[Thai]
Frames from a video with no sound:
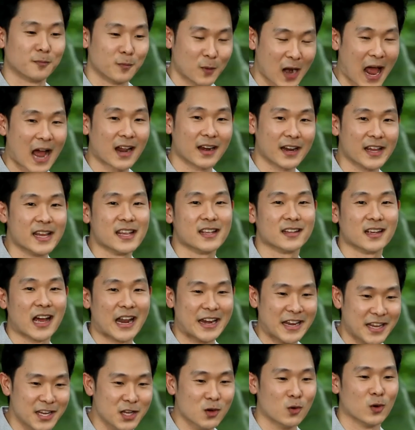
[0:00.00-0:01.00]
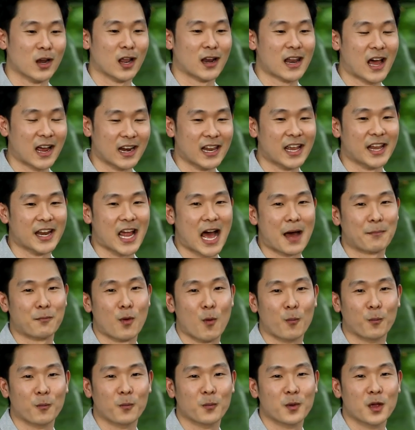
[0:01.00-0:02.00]
รักในอันนี้อยู่และลังเลนะครับ ผ
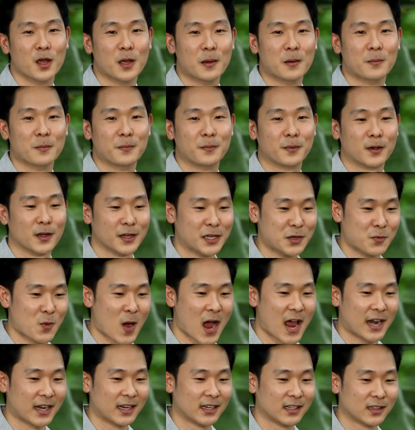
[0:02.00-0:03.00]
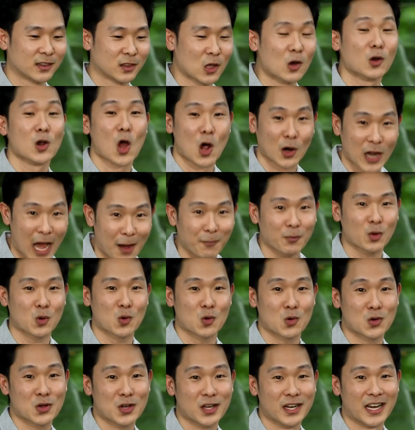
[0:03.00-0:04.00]
มก็คิดว่าต้องลองทำดู
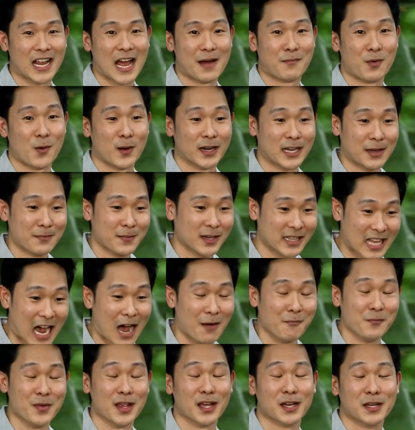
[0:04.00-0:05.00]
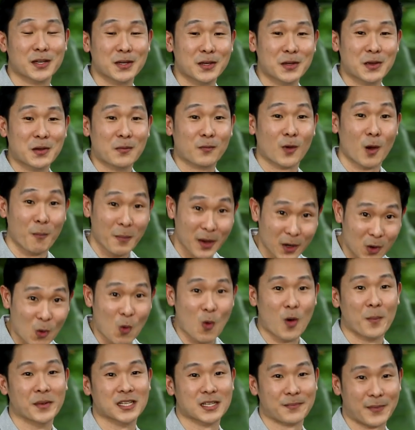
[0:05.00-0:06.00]
นะครับเพราะว่าถ้าไม่ทำเนี่ยก็ไม่รู้
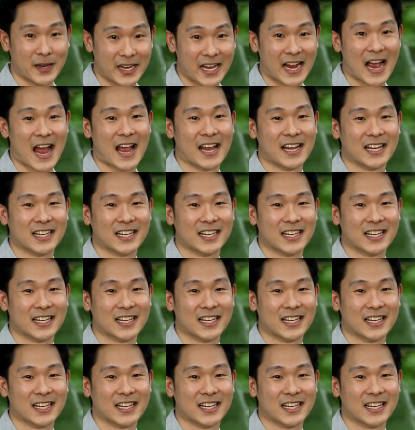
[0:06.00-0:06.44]
ว่ามันจะเป็นยังไง